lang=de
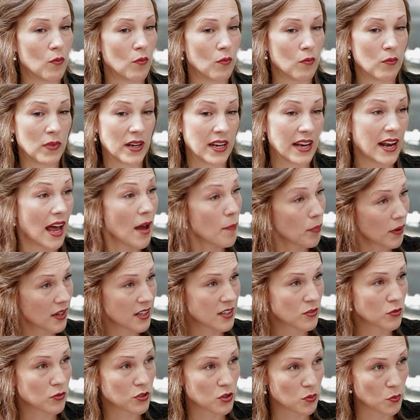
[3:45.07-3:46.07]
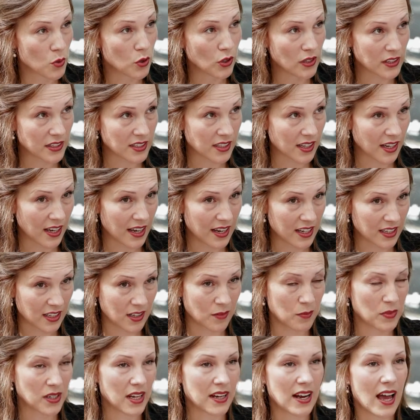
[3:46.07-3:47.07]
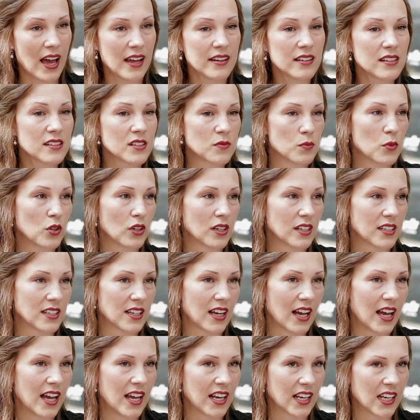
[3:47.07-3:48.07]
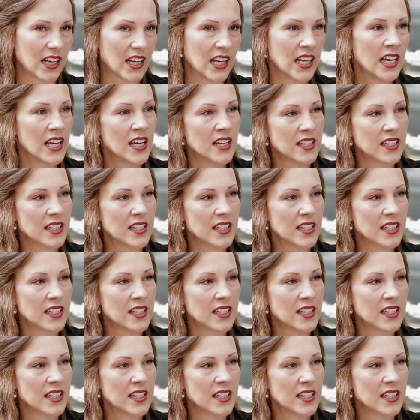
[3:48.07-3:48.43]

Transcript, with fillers: mit den Abrechnungsmöglichkeiten, mit den Handelsmöglichkeiten,